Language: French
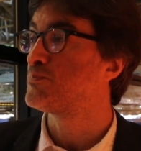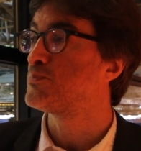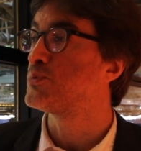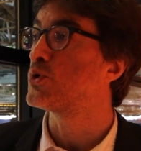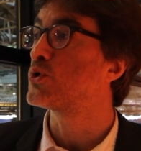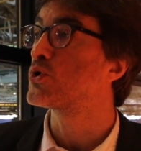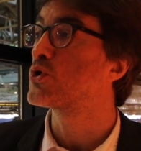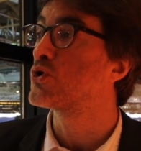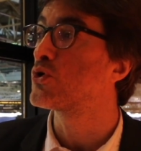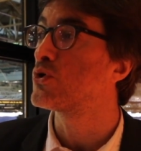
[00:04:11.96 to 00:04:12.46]

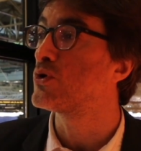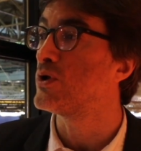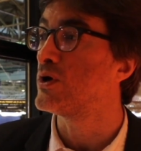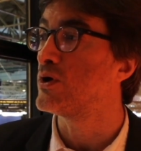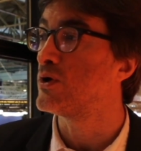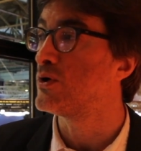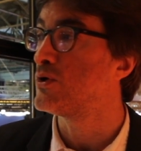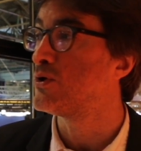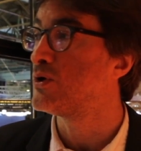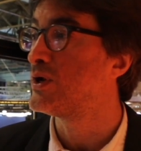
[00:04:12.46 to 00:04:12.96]
pour que
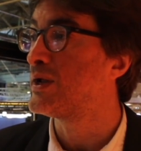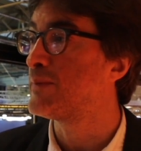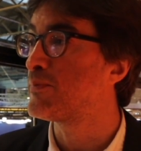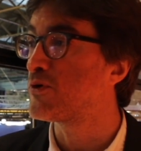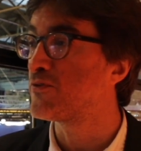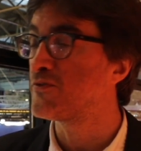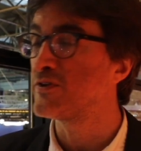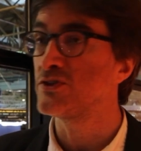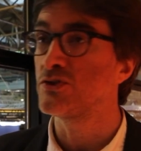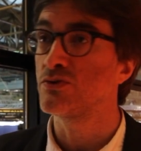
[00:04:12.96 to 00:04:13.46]
la, la,
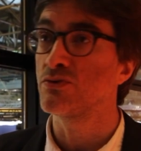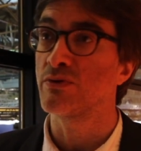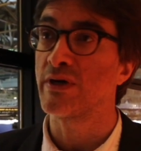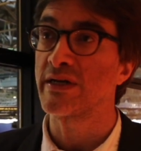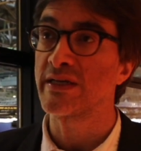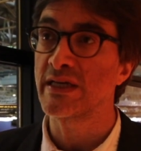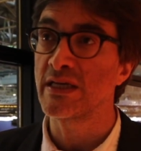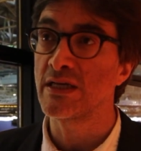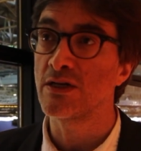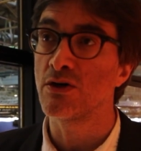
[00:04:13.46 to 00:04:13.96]
profession
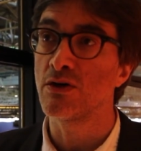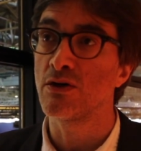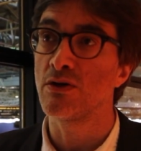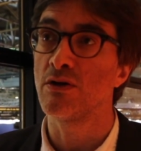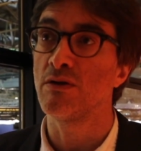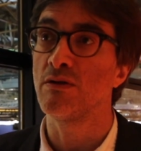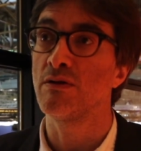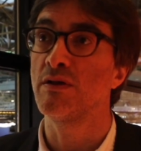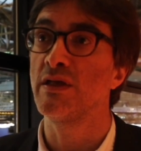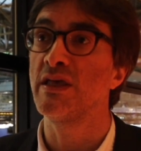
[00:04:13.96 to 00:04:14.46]

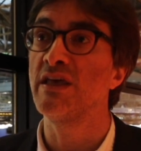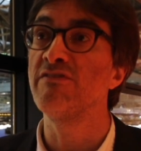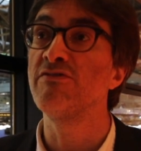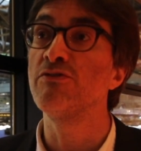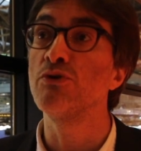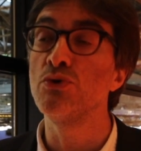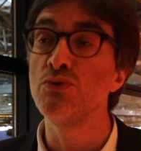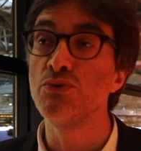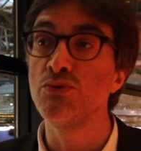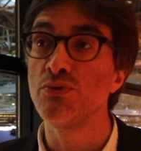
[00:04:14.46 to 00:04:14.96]
agricole
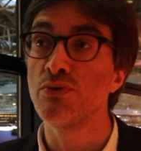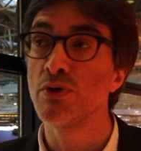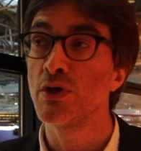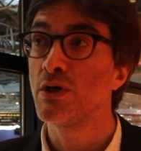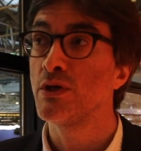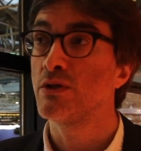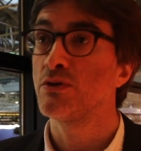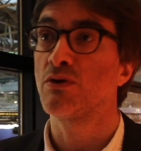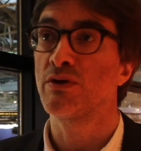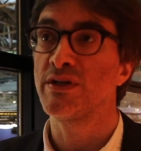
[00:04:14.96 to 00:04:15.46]
évolue
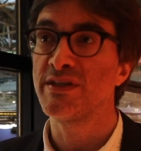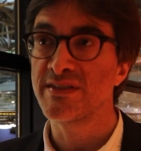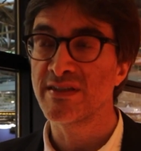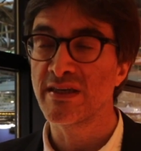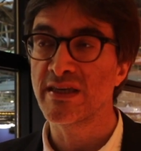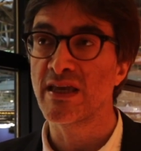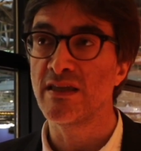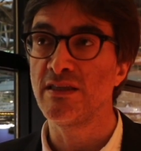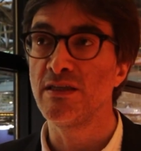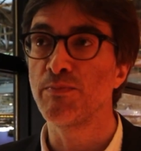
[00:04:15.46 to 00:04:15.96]
dans les
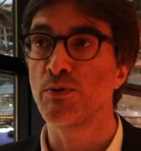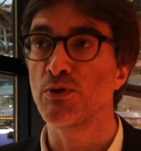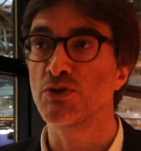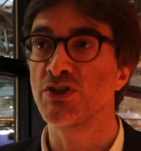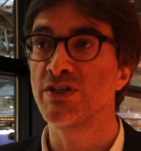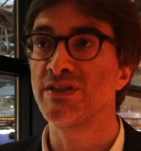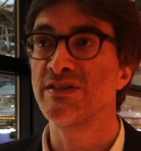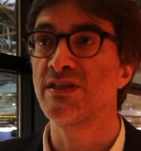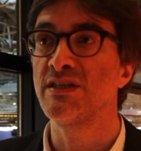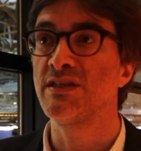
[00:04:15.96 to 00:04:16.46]
5 à 10
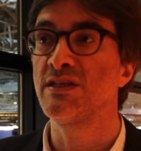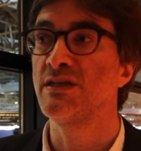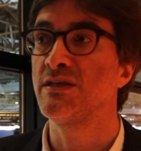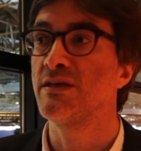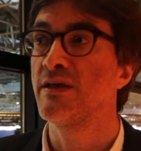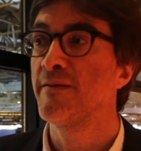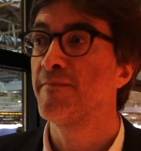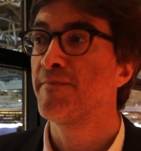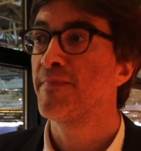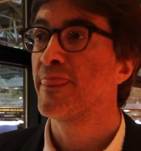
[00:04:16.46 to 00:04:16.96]
prochaines années
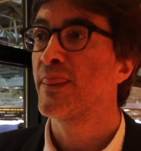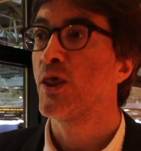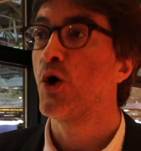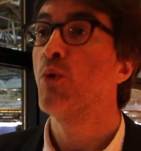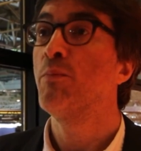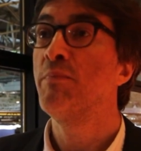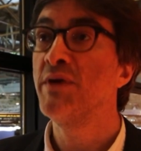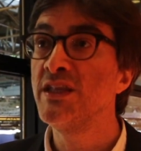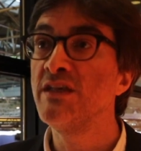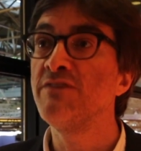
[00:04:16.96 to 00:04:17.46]

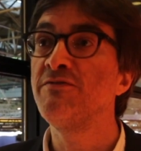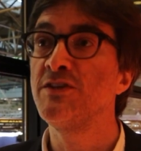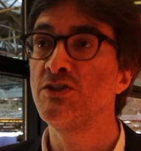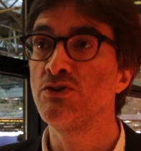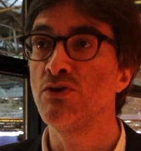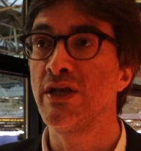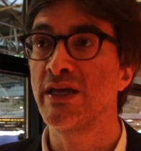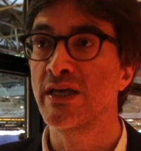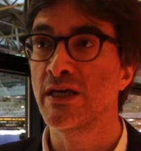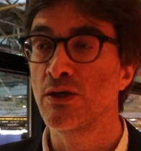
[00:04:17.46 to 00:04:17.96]
au
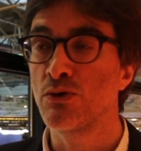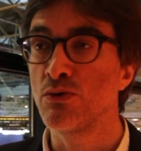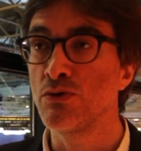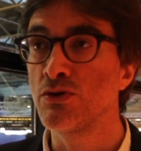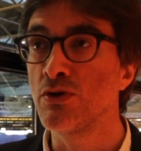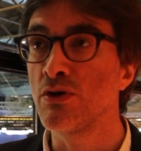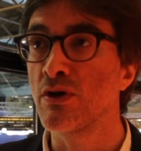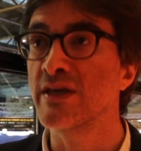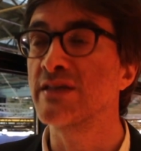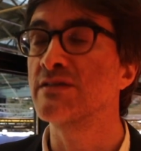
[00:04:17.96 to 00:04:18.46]
bénéfice de
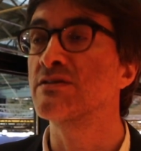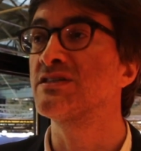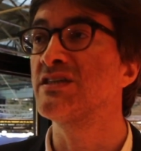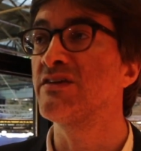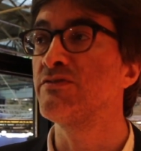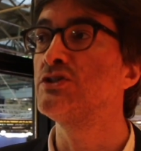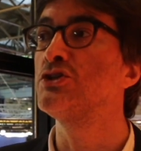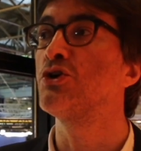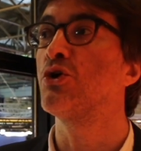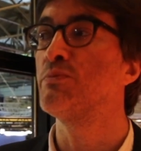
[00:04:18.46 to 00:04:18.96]
l'agriculteur, qu'est-ce que
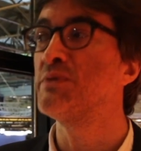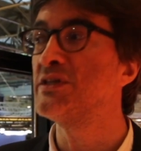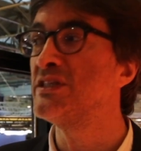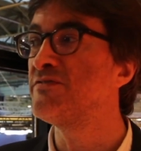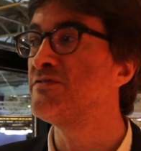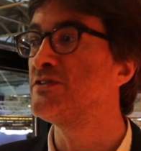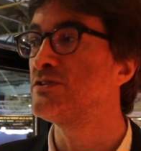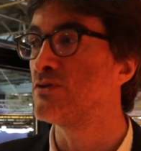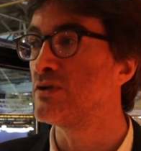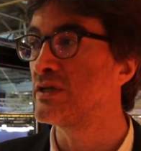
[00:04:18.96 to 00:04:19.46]
ça veut dire au
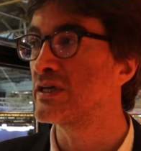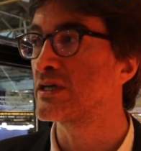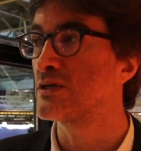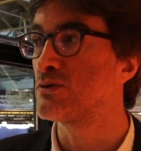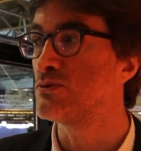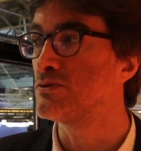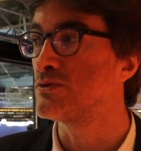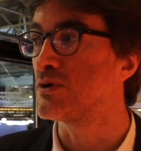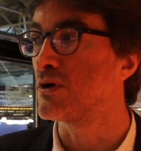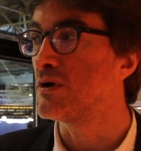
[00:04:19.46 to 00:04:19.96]
bénéfice de
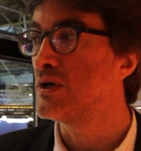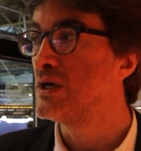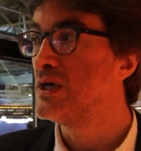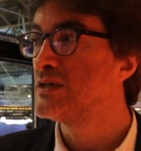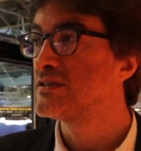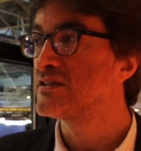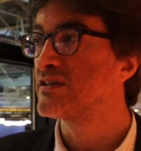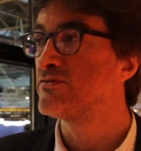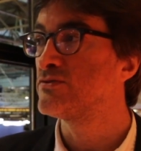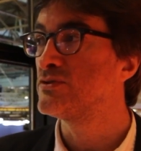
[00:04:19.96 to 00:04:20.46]
l'agriculteur
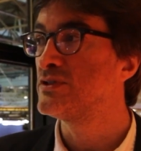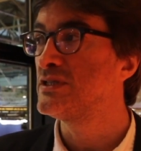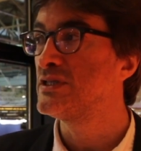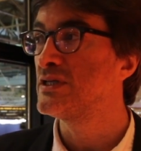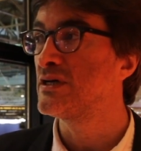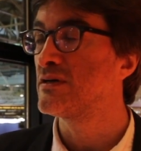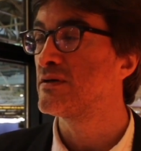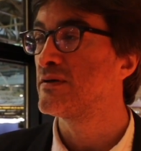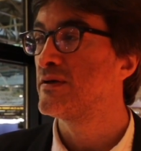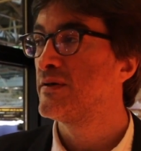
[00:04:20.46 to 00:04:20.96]
Ça veut
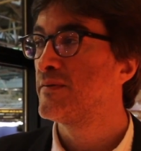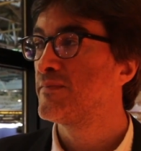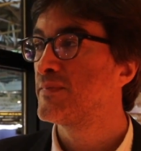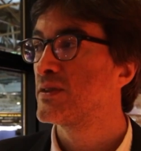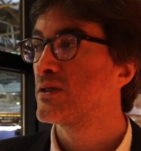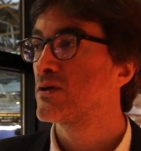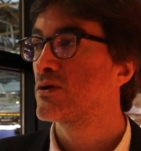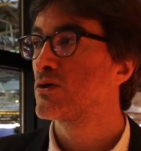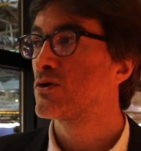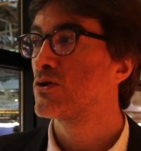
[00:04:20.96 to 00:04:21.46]
dire
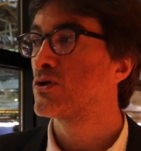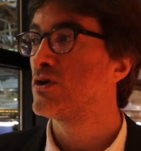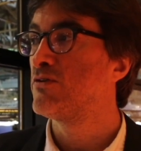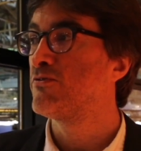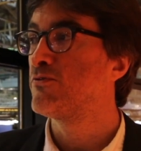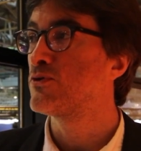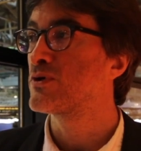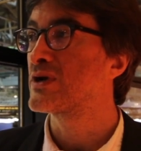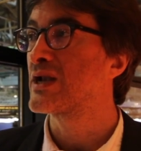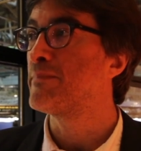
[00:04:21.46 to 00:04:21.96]

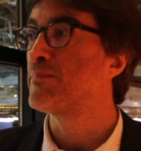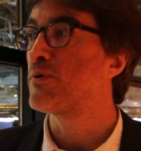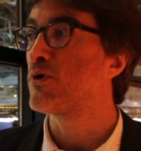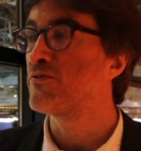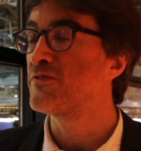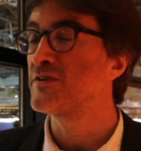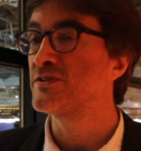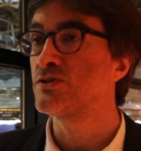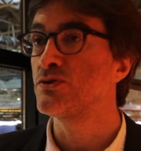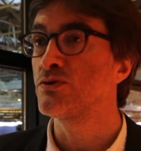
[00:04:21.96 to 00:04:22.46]
qu'il faut que la
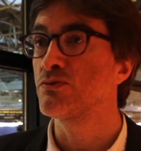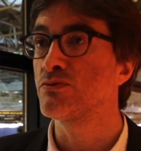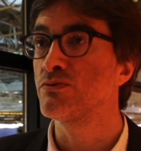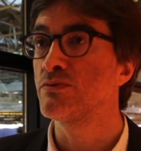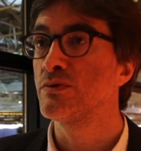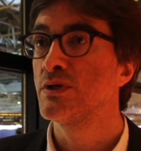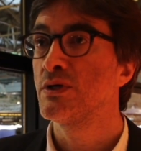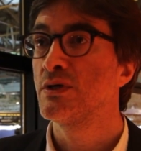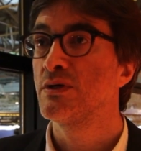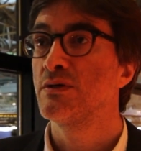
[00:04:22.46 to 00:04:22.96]

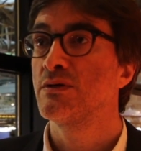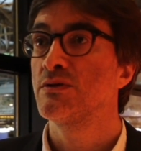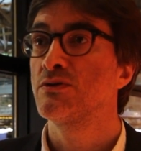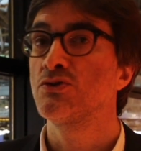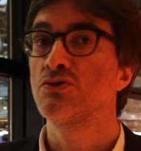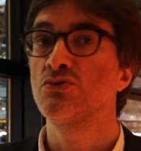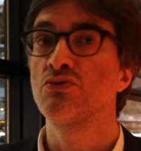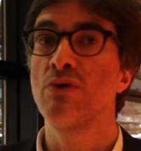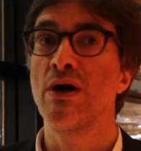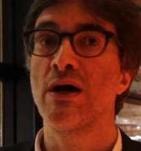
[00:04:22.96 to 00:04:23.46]
profession
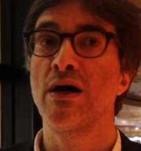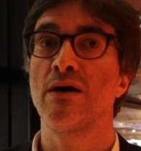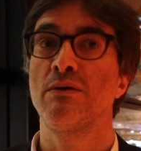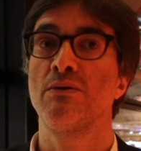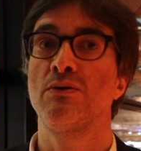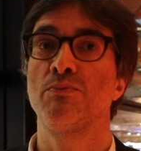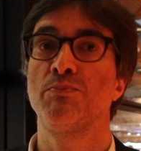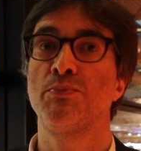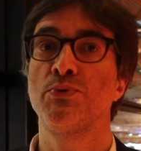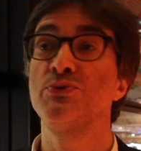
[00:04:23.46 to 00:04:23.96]
soit
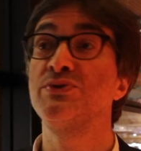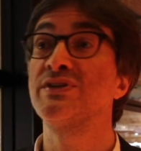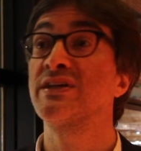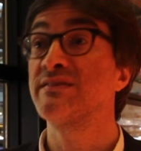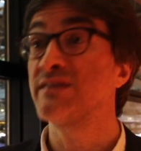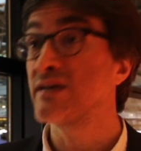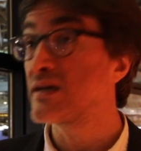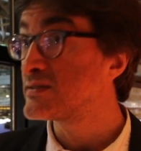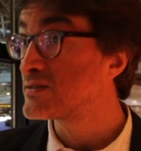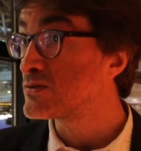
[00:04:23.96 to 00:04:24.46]
plus
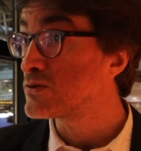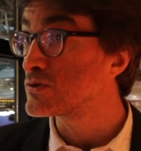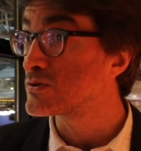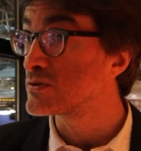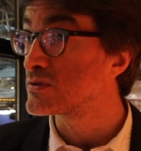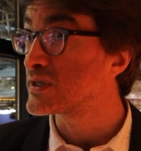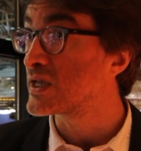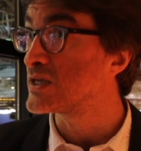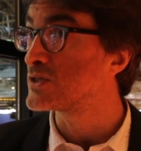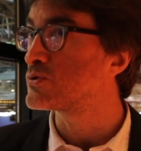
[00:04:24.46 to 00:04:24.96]

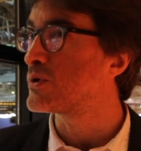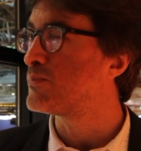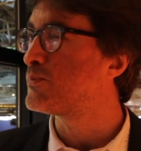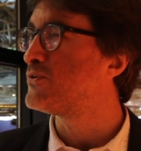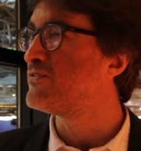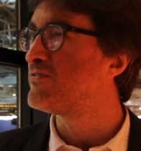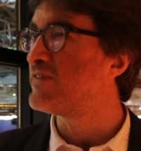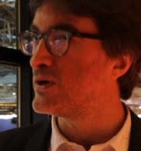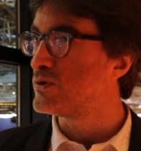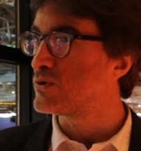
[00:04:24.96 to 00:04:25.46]
intéressante, qu'elle soit
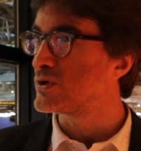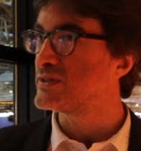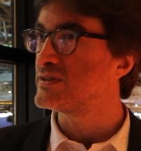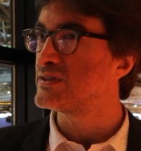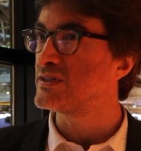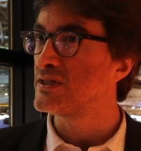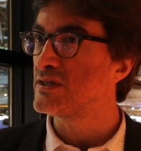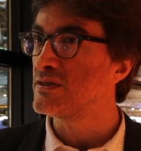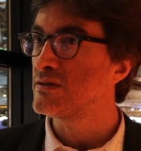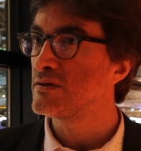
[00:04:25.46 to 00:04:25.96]
plus
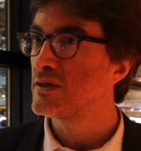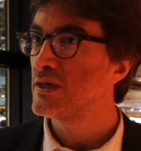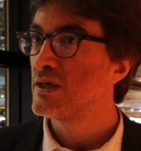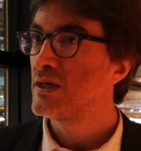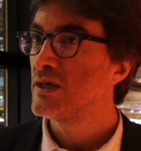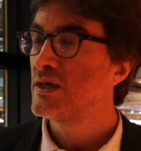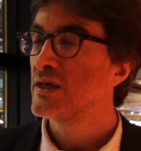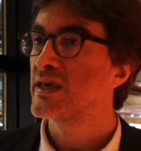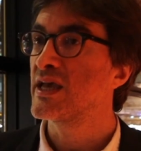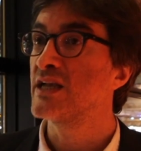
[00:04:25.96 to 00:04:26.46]
valorisée,
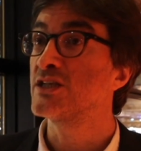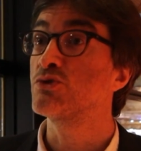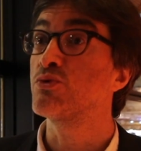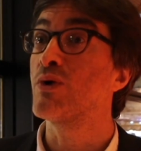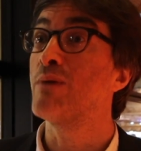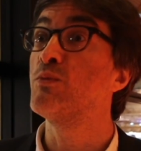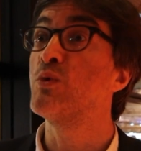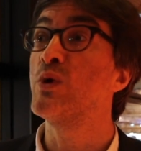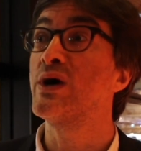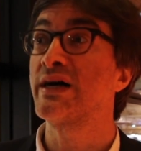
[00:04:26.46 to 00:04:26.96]
qu'elle
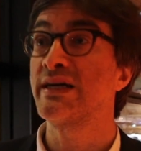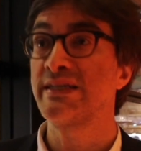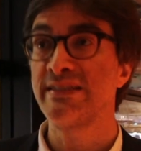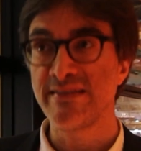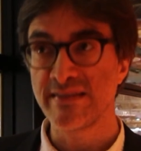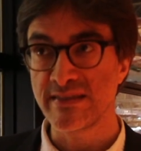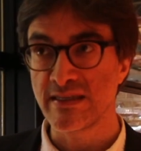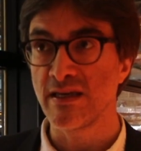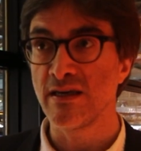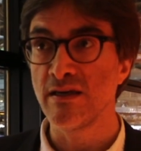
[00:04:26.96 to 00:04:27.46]
soit moins
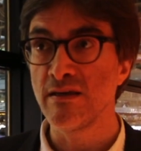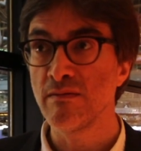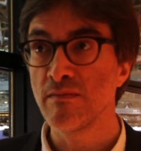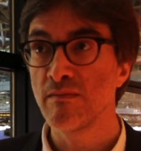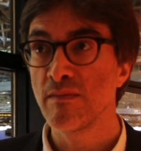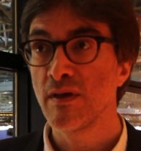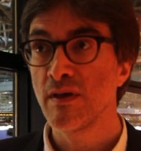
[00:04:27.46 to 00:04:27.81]
risquée